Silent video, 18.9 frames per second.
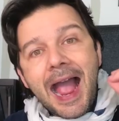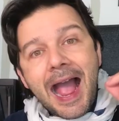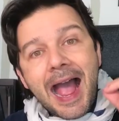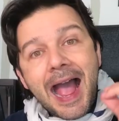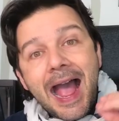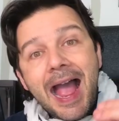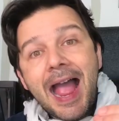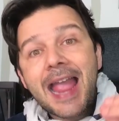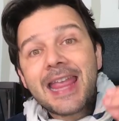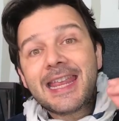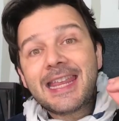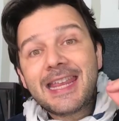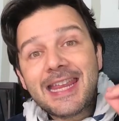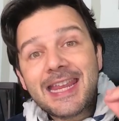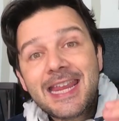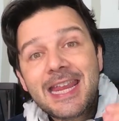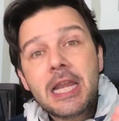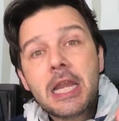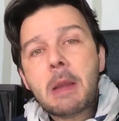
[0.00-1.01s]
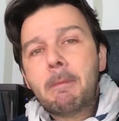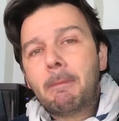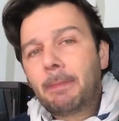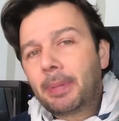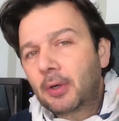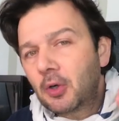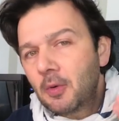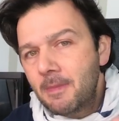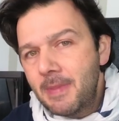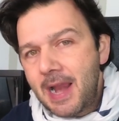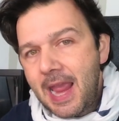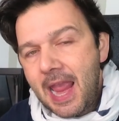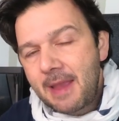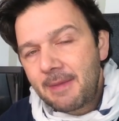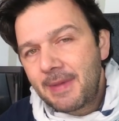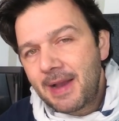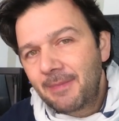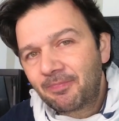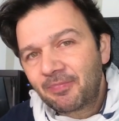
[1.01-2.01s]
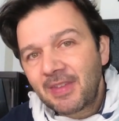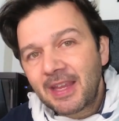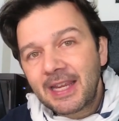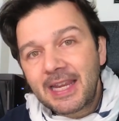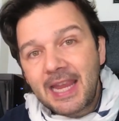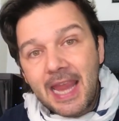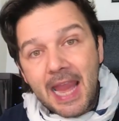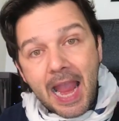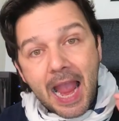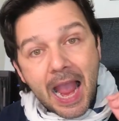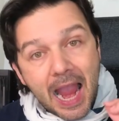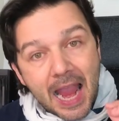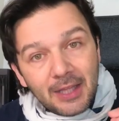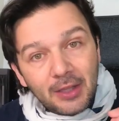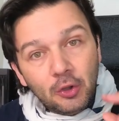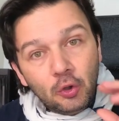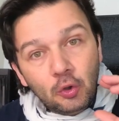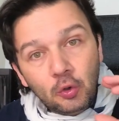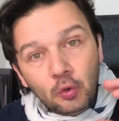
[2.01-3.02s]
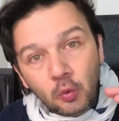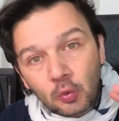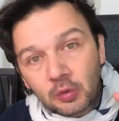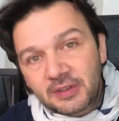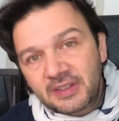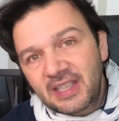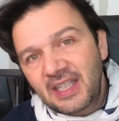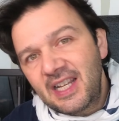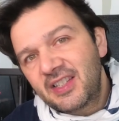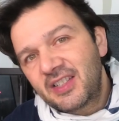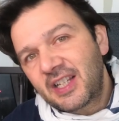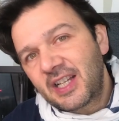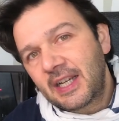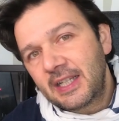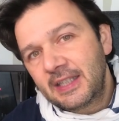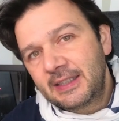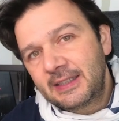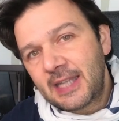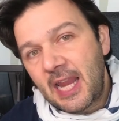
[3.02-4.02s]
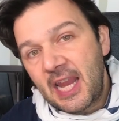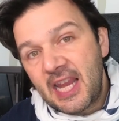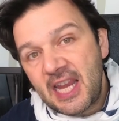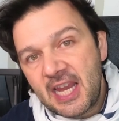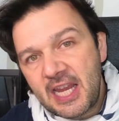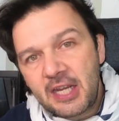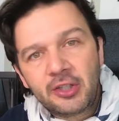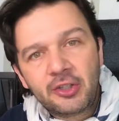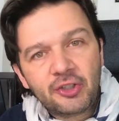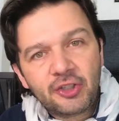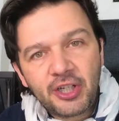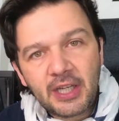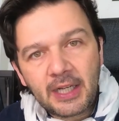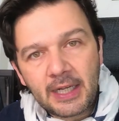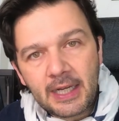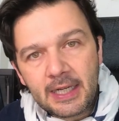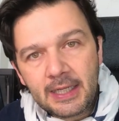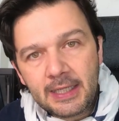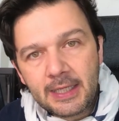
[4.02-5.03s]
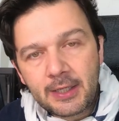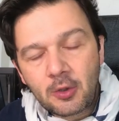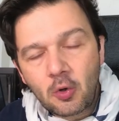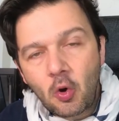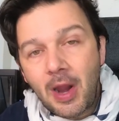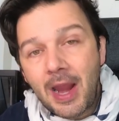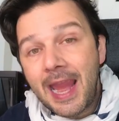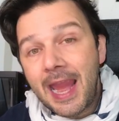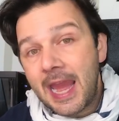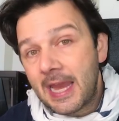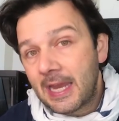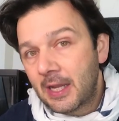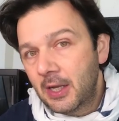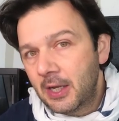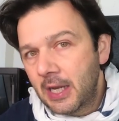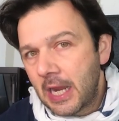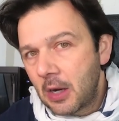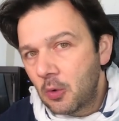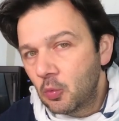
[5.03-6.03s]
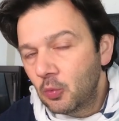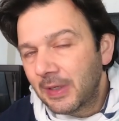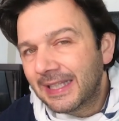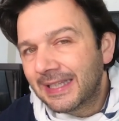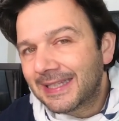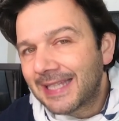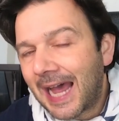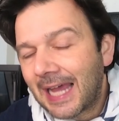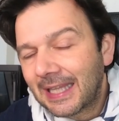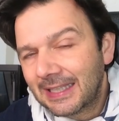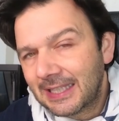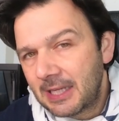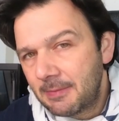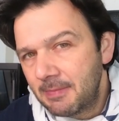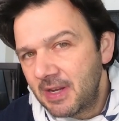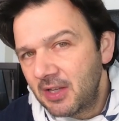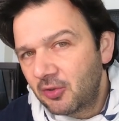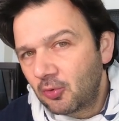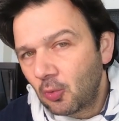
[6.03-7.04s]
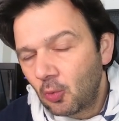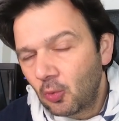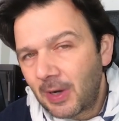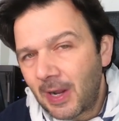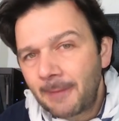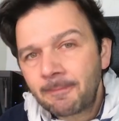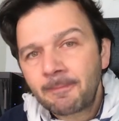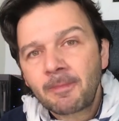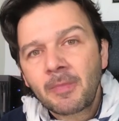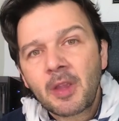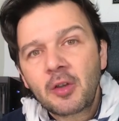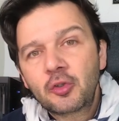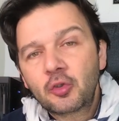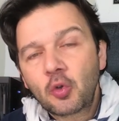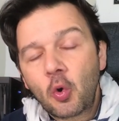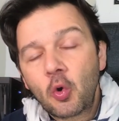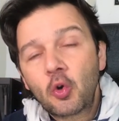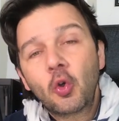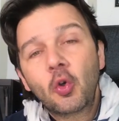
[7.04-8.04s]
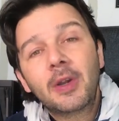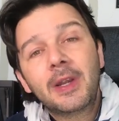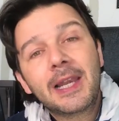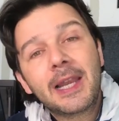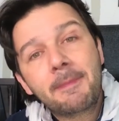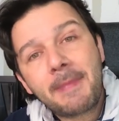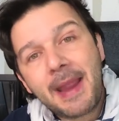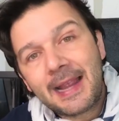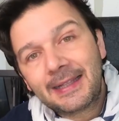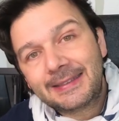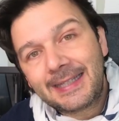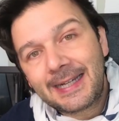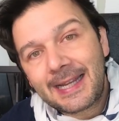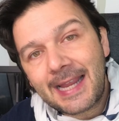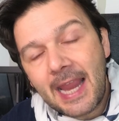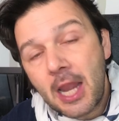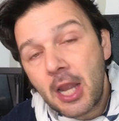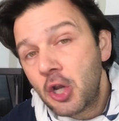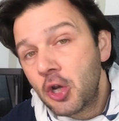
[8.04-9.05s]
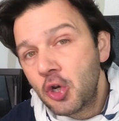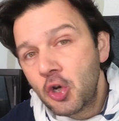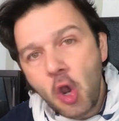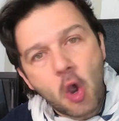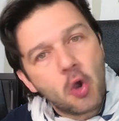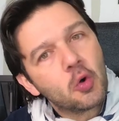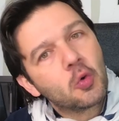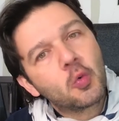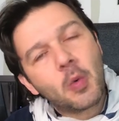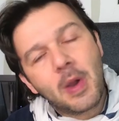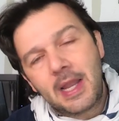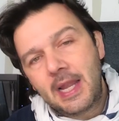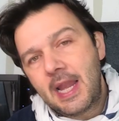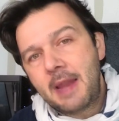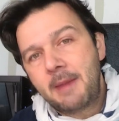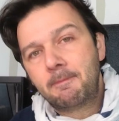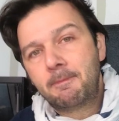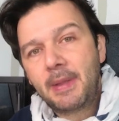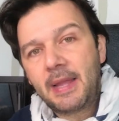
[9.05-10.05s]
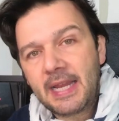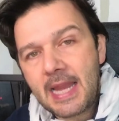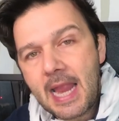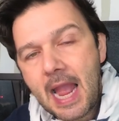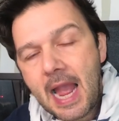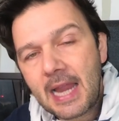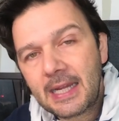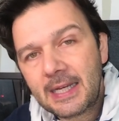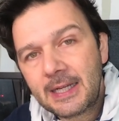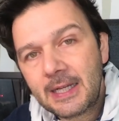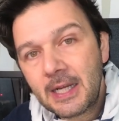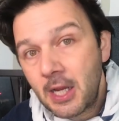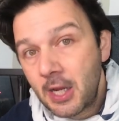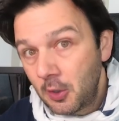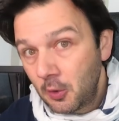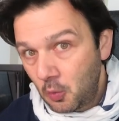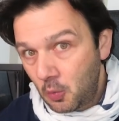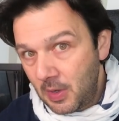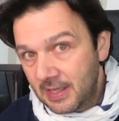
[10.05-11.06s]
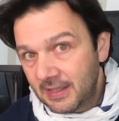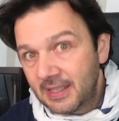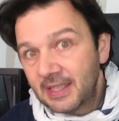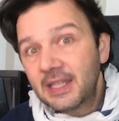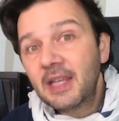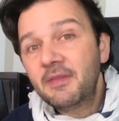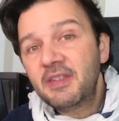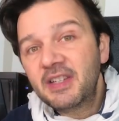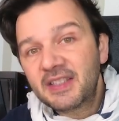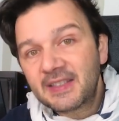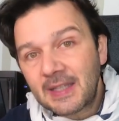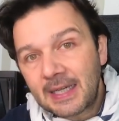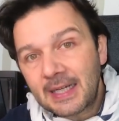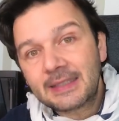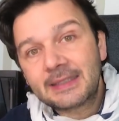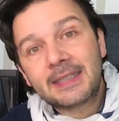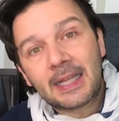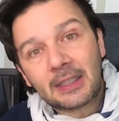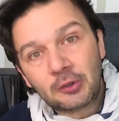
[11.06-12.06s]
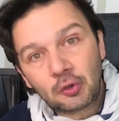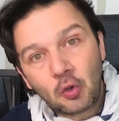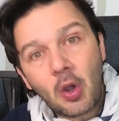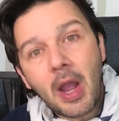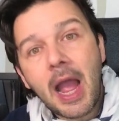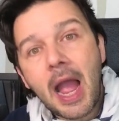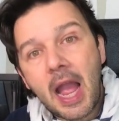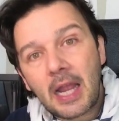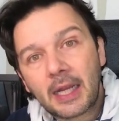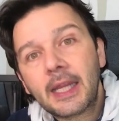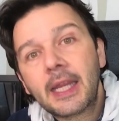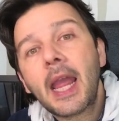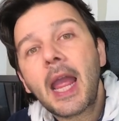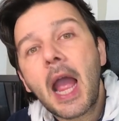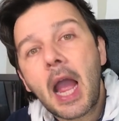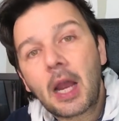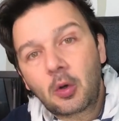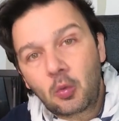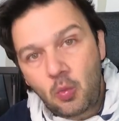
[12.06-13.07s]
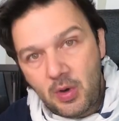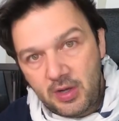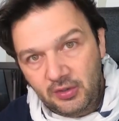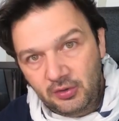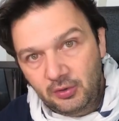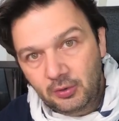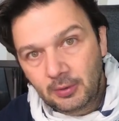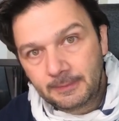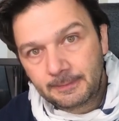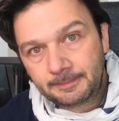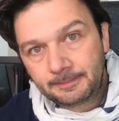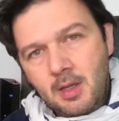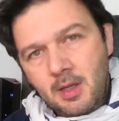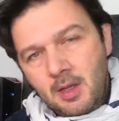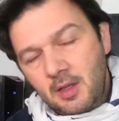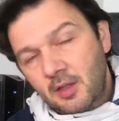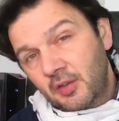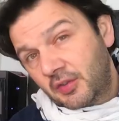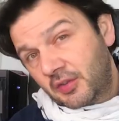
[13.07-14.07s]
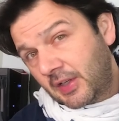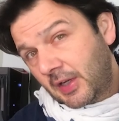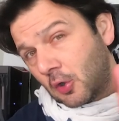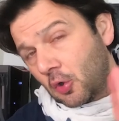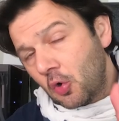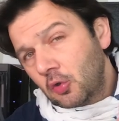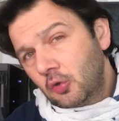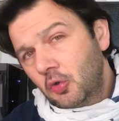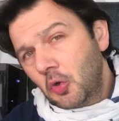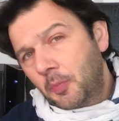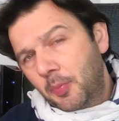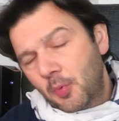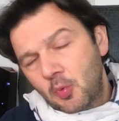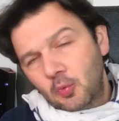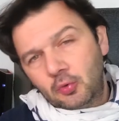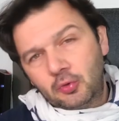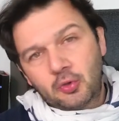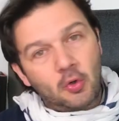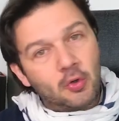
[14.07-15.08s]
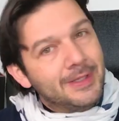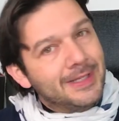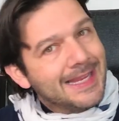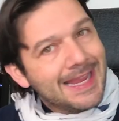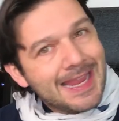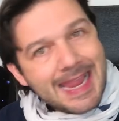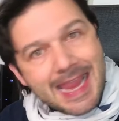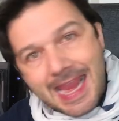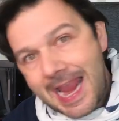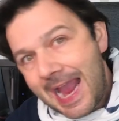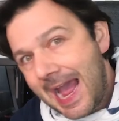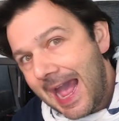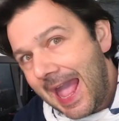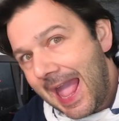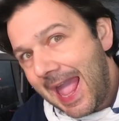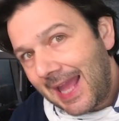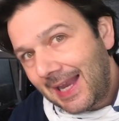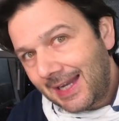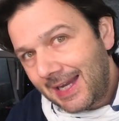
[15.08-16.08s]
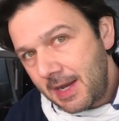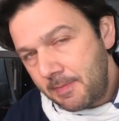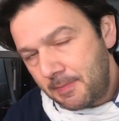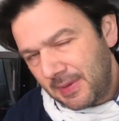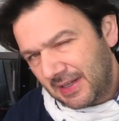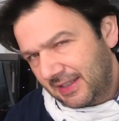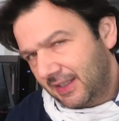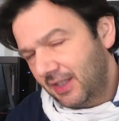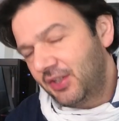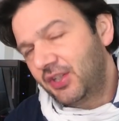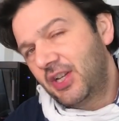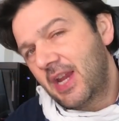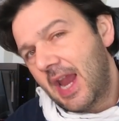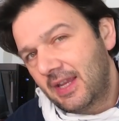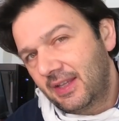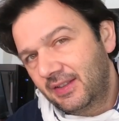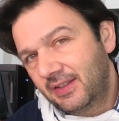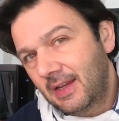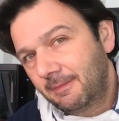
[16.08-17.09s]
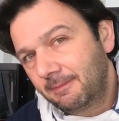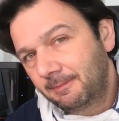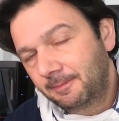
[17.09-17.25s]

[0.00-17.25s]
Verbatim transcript: hai il problema che hai tutte le scritte in cirillico e le unità di misura sono le metriche, non quelle imperiali. Quindi devi stare attento anche a questo. Secondo punto, gli aerei per DCS.